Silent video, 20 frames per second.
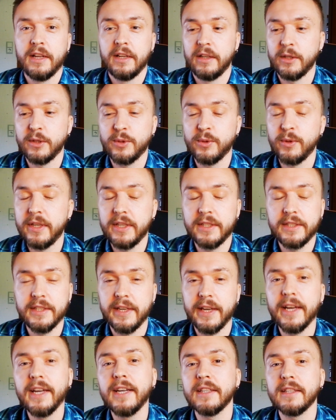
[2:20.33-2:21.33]
Dazu legt
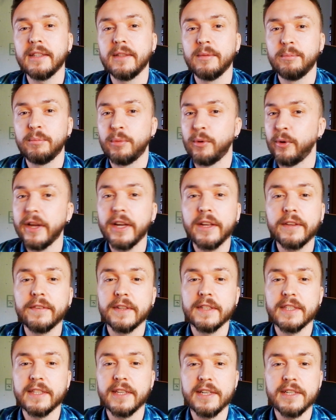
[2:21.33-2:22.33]
ihr irgendein
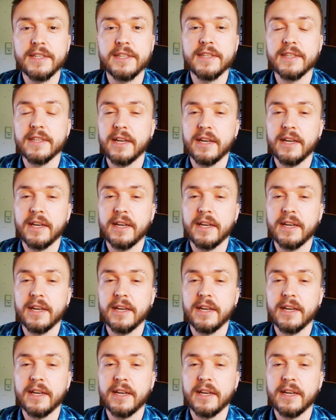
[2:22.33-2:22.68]
Projektverzeichnis